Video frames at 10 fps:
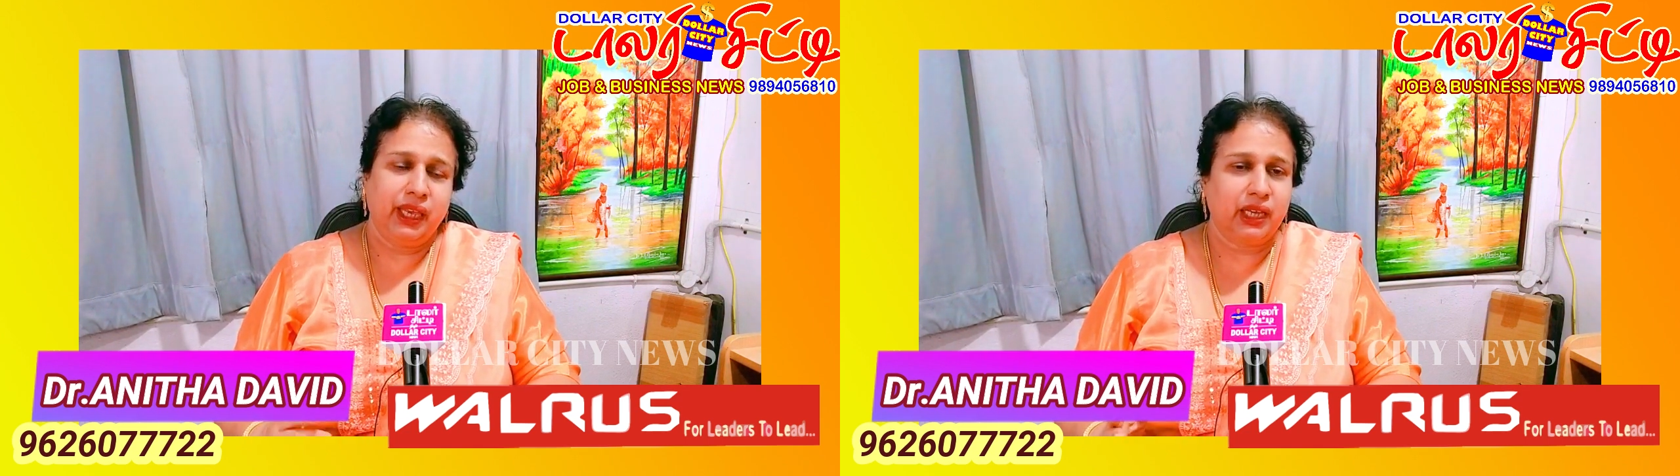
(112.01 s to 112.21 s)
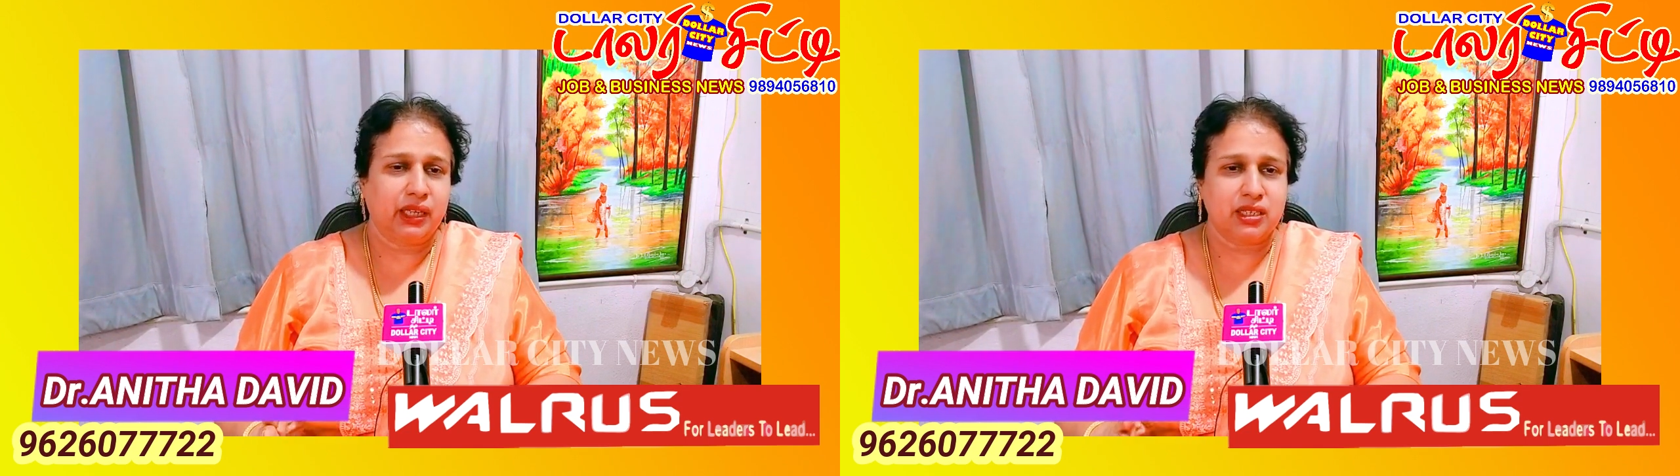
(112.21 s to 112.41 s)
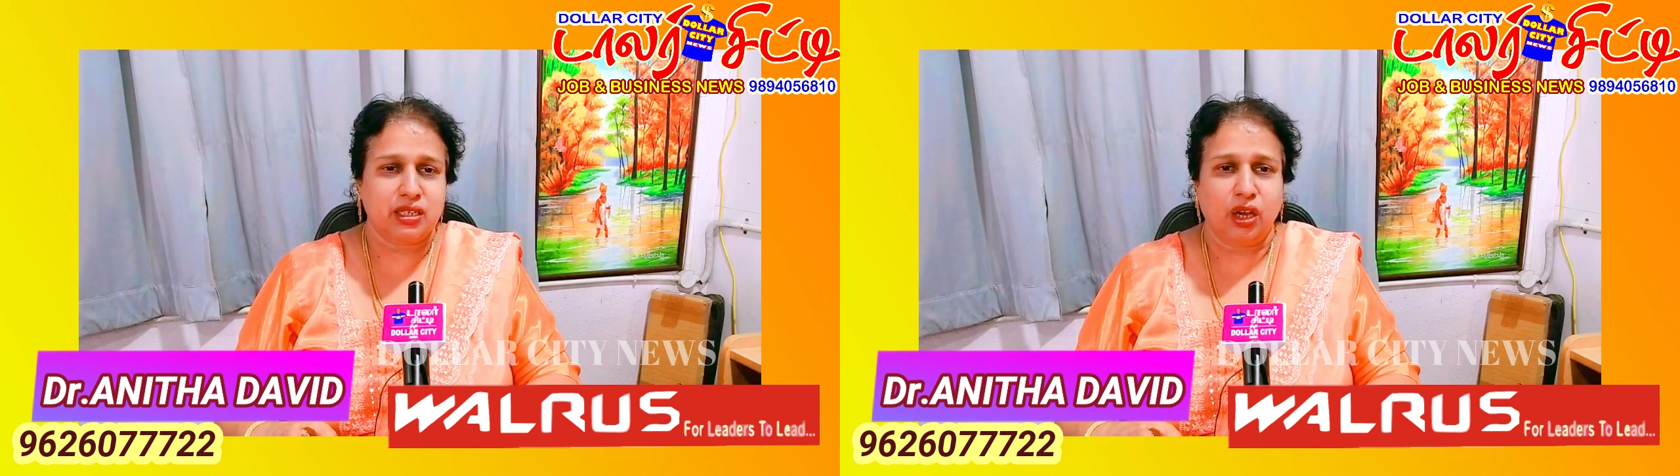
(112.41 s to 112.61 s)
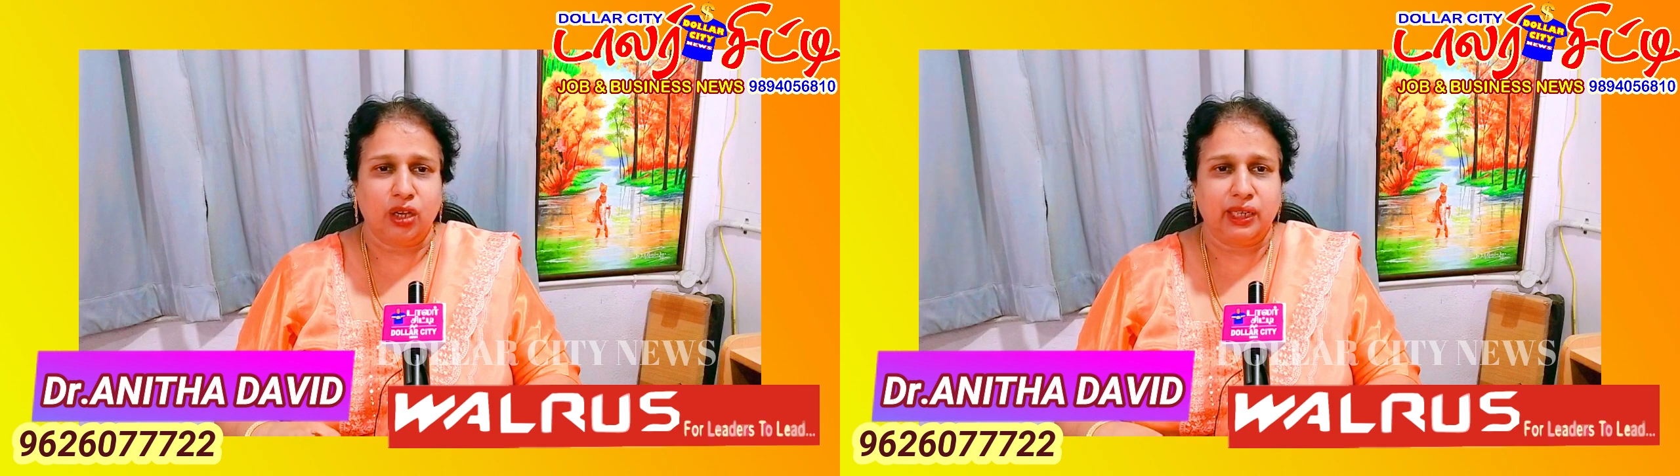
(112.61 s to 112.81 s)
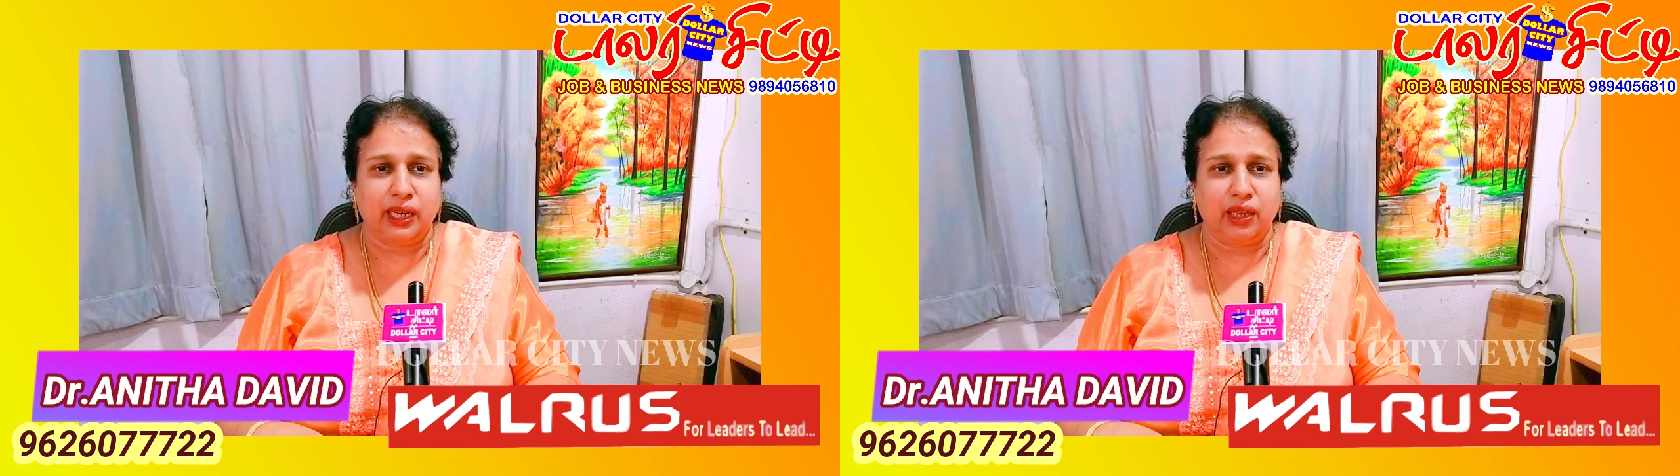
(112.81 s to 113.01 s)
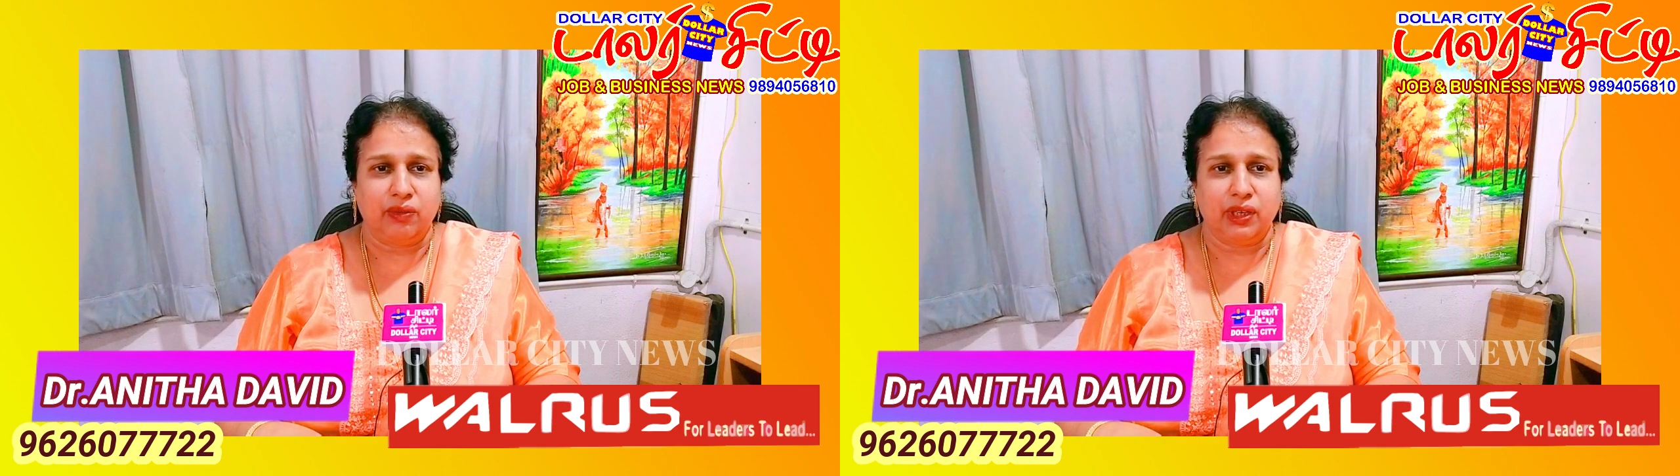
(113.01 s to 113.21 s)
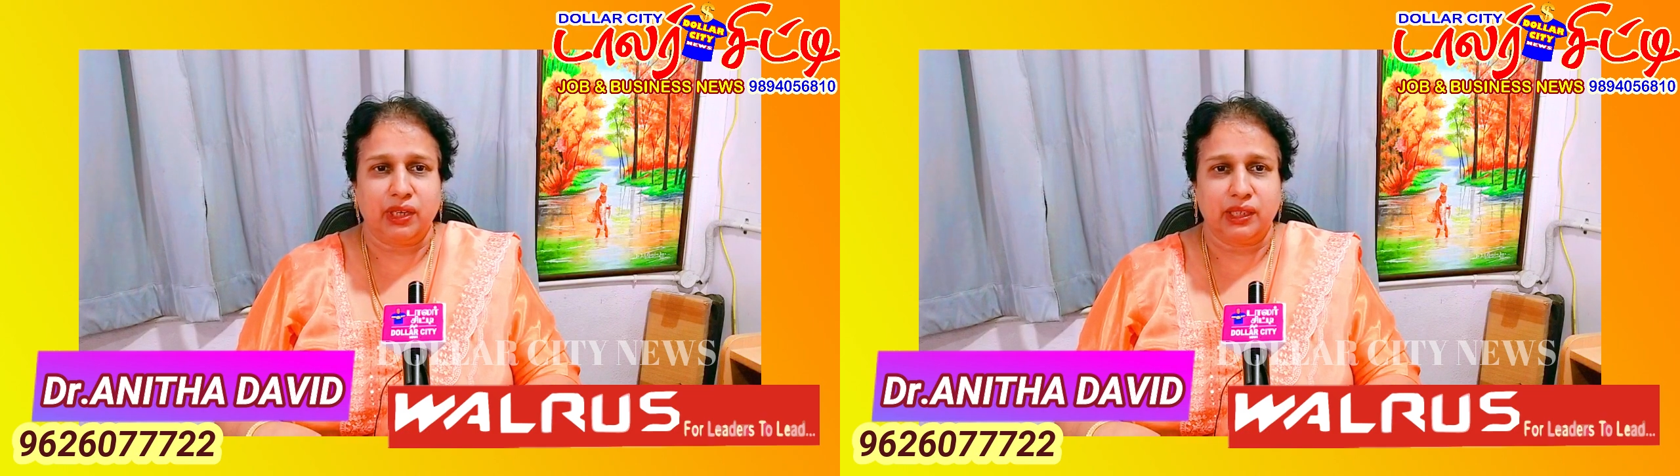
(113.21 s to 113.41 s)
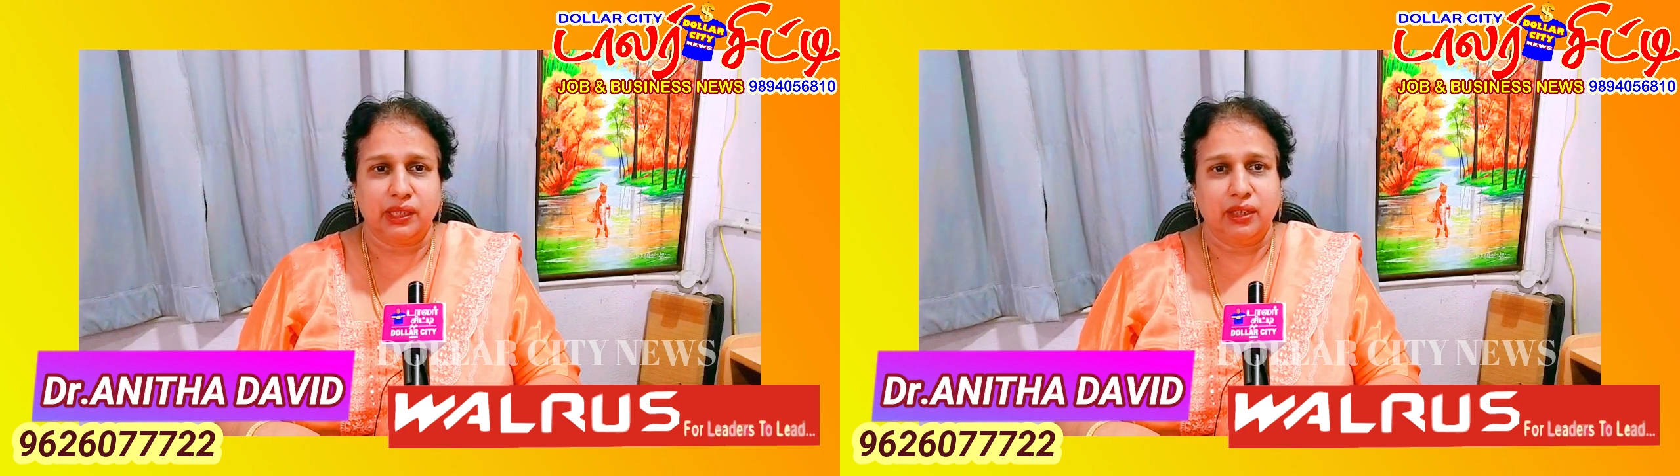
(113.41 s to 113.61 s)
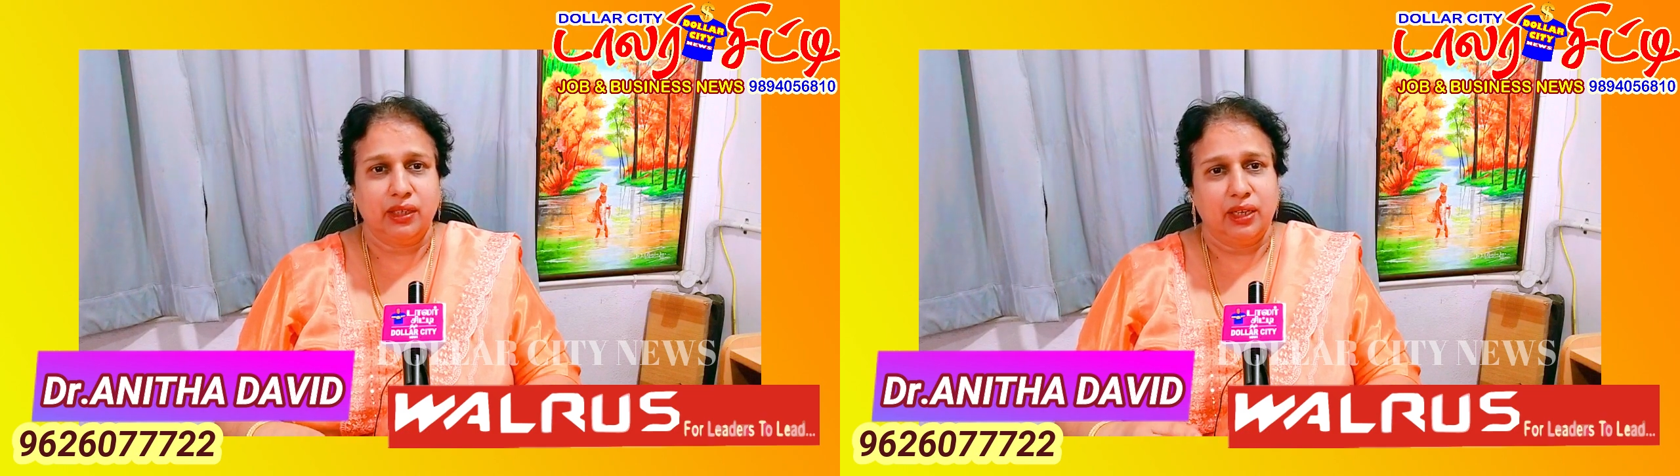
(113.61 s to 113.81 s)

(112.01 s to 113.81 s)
எங்கள்கிட்ட ஸ்டாக் நிறையவே இருக்குது